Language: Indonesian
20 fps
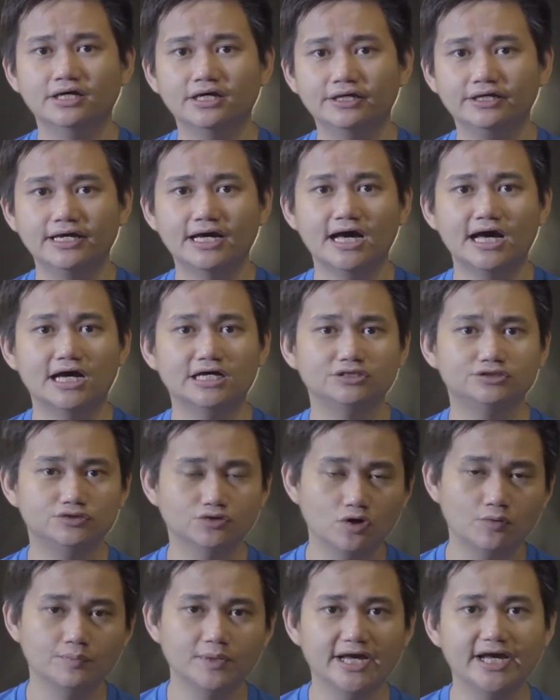Ya
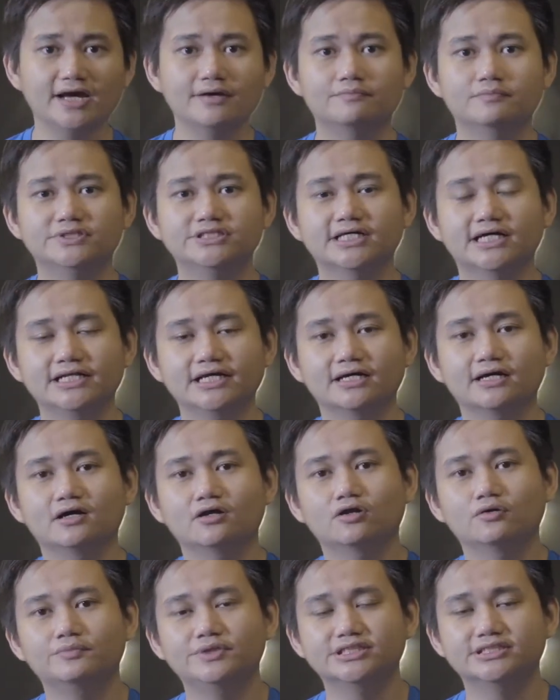cukup lah ya. Misalnya
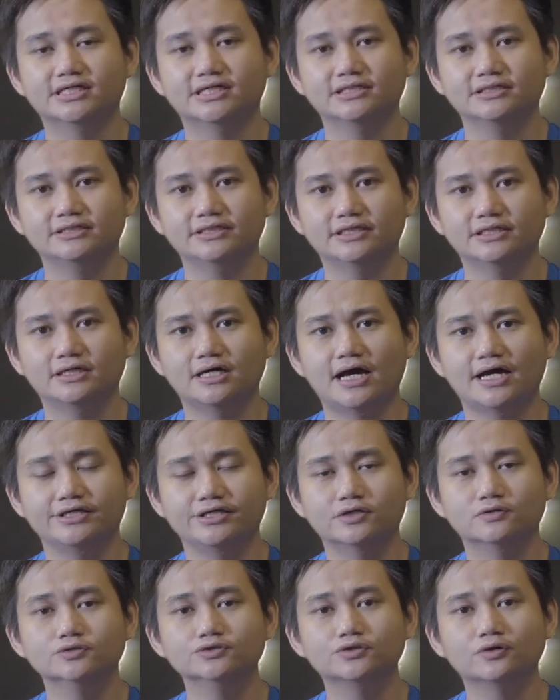kalau misalnya
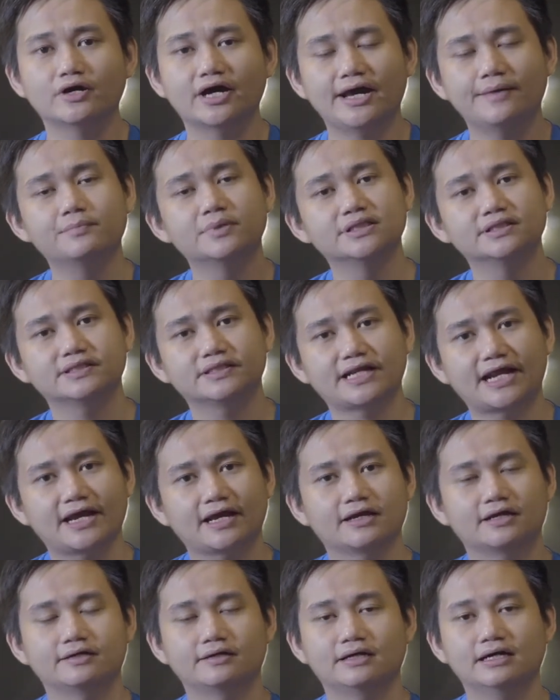hanya untuk kayak men-track
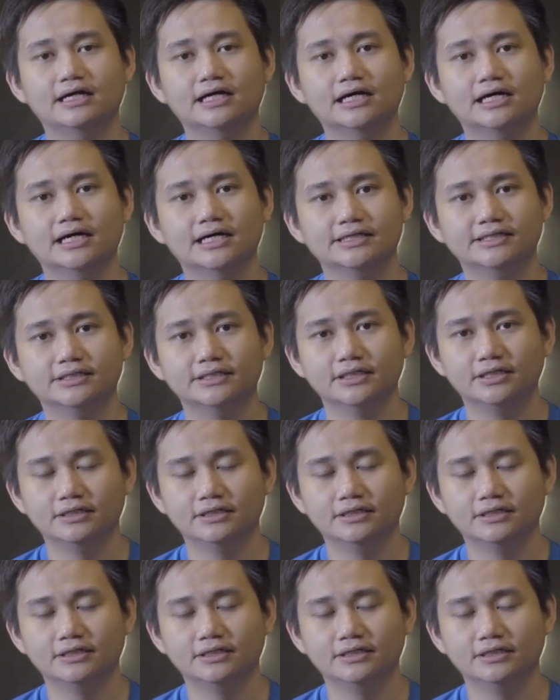uh,